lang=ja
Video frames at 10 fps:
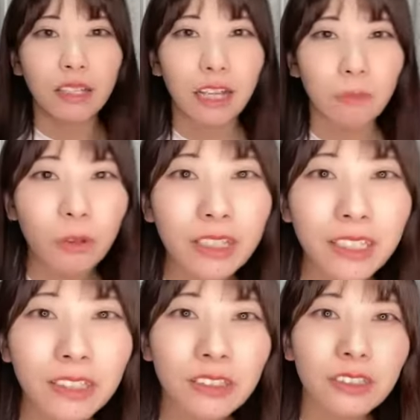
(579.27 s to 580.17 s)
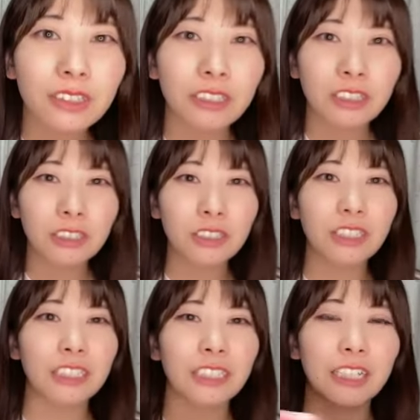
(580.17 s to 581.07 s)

あボケてるんでスルーしてて